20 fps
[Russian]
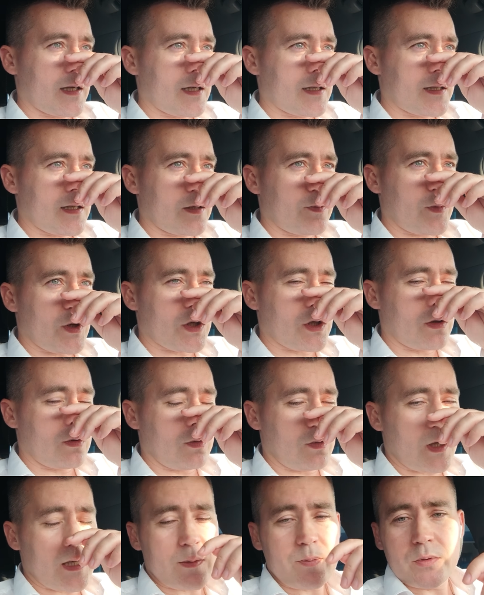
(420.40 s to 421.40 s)
заказать
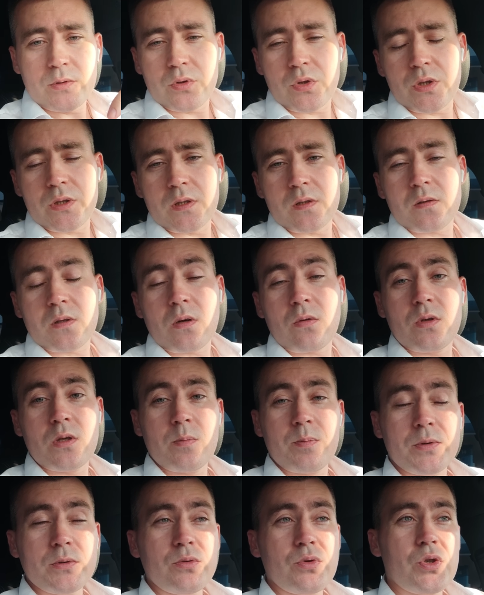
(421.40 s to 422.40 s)
машину, раз получилось, второй
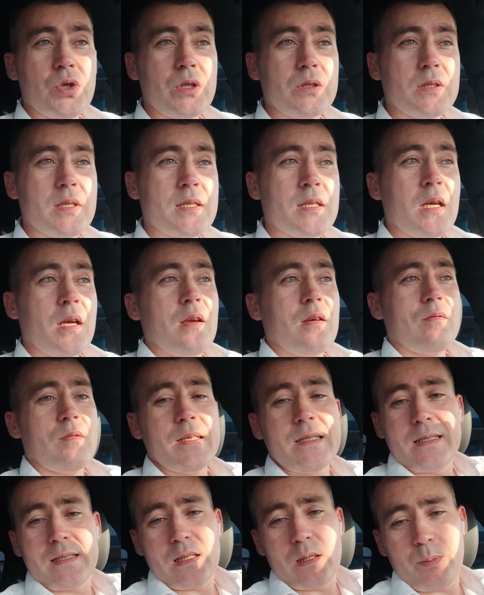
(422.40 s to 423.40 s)
не получилось.
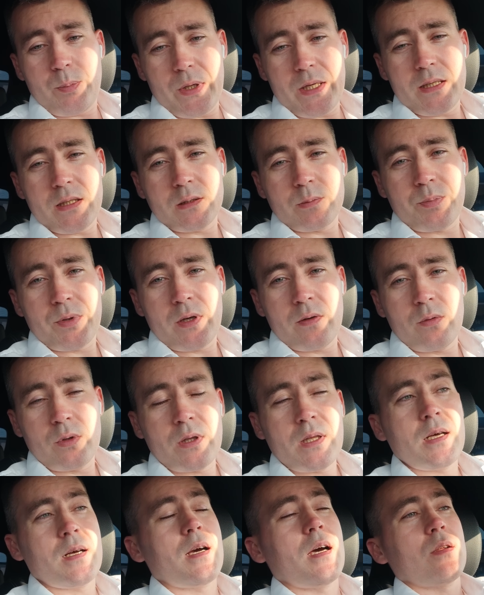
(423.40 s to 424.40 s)
Водитель принял
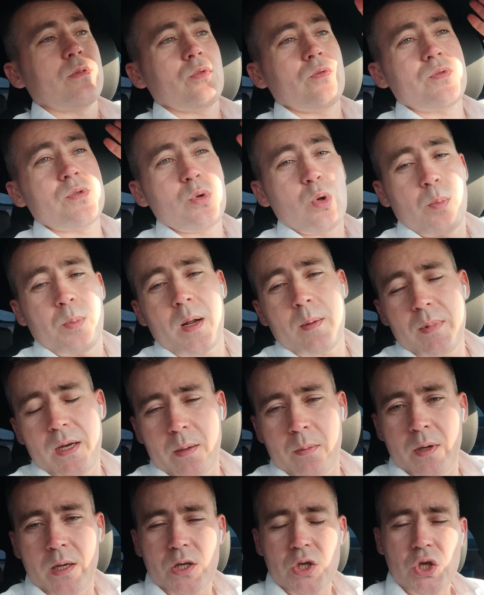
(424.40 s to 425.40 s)
перевод на карту, все,
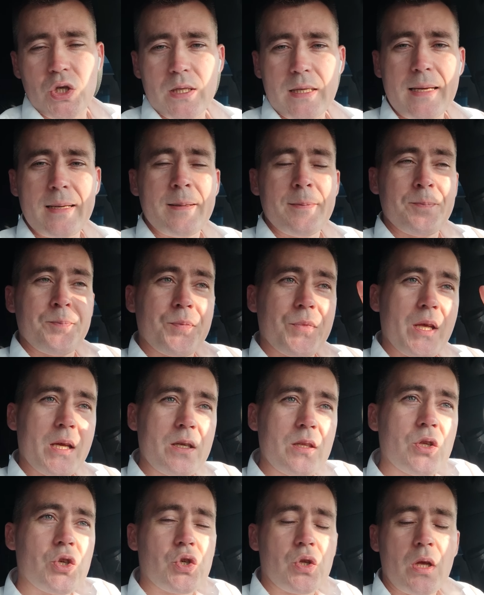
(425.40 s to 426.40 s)
проблема решена, и
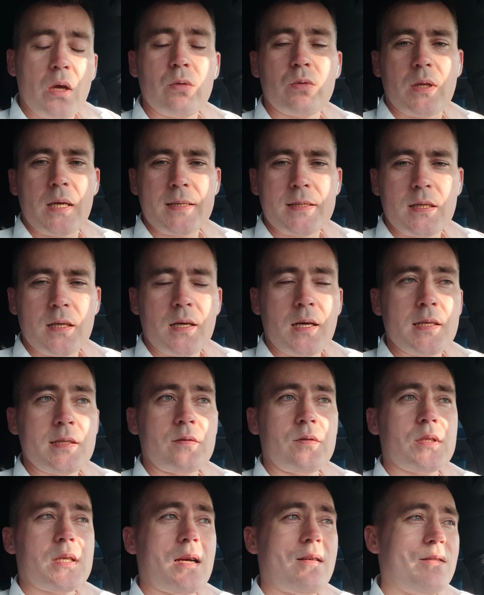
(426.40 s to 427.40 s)
они начинают так
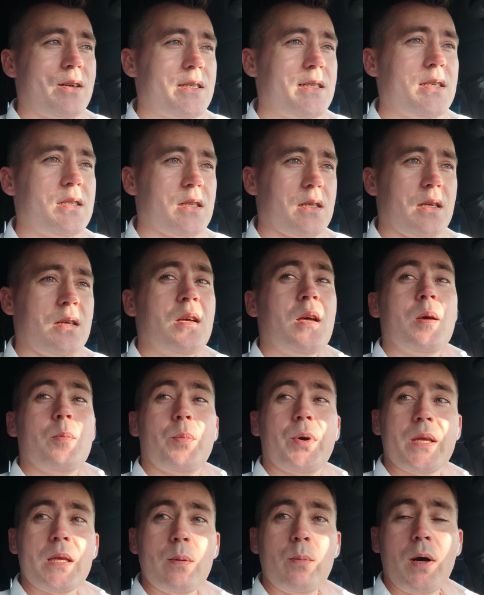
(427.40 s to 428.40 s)
заказывать. А водители,
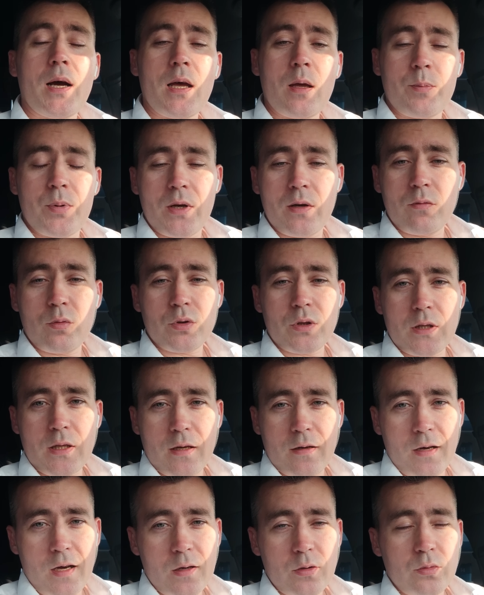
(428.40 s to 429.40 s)
принимая переводы
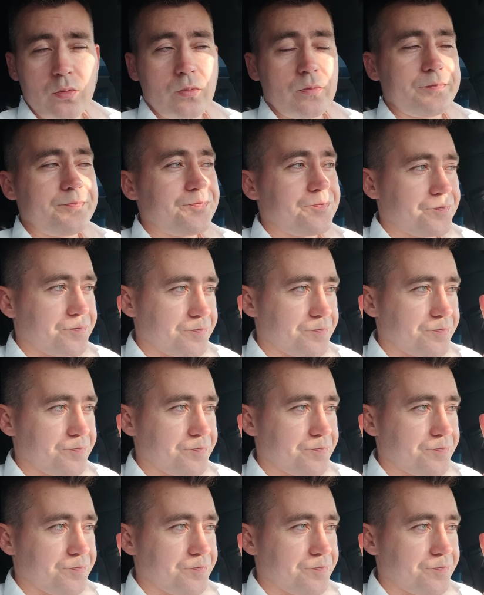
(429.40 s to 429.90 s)
на карту,